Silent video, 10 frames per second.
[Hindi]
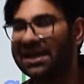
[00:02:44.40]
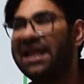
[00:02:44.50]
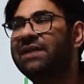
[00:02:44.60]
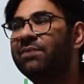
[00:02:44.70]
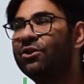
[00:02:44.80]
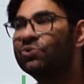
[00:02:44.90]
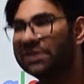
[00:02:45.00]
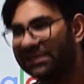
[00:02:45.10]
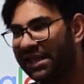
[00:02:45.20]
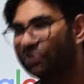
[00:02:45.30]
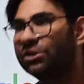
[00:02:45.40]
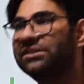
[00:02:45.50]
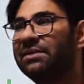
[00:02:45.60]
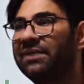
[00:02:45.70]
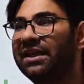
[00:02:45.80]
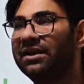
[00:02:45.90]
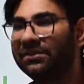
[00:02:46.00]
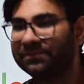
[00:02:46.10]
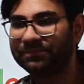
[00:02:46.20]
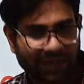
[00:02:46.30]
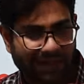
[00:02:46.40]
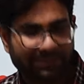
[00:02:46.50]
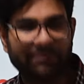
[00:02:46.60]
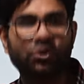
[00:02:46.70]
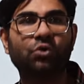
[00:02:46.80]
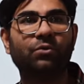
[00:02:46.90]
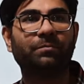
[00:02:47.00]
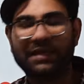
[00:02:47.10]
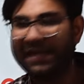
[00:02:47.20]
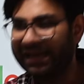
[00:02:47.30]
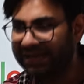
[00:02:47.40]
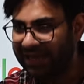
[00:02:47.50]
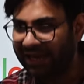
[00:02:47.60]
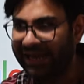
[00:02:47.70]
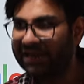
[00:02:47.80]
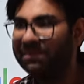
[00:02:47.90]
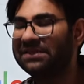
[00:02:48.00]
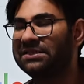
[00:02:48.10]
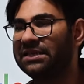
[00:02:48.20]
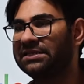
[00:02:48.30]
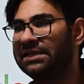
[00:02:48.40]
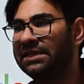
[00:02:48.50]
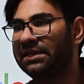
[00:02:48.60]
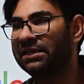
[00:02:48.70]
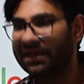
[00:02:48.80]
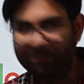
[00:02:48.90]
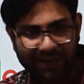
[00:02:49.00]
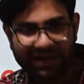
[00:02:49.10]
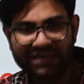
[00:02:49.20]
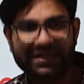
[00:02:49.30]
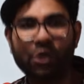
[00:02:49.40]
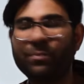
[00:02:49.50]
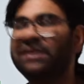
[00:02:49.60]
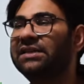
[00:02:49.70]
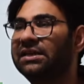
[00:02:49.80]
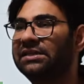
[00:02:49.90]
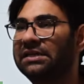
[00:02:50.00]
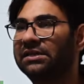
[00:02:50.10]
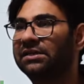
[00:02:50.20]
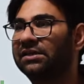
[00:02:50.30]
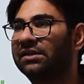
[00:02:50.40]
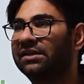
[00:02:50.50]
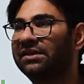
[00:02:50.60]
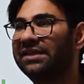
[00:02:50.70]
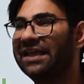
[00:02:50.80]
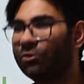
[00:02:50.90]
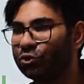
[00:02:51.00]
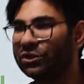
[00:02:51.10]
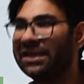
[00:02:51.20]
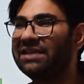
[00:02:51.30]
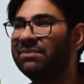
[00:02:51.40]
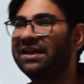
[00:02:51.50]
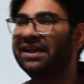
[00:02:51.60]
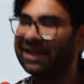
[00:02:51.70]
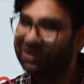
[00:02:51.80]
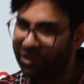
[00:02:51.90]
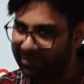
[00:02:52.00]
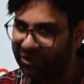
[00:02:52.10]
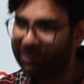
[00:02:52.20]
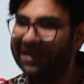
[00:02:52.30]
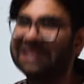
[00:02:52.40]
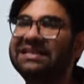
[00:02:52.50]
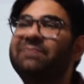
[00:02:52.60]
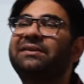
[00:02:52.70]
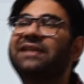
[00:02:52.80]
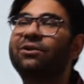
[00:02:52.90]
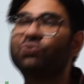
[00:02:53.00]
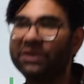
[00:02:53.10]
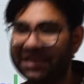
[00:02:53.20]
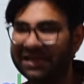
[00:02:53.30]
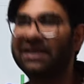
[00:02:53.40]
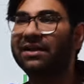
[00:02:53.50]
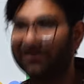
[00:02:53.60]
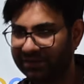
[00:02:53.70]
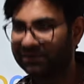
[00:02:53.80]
नालायक भी नहीं हो सकते एक तो अच्छा मिलेगा अब समझो एक नालायक बच्चे से पेरेंट्स क्या उम्मीद करते हैं कि ये कुछ नहीं भी करेगा तो हमें तो पहले से ही पता है कुछ नहीं करेगा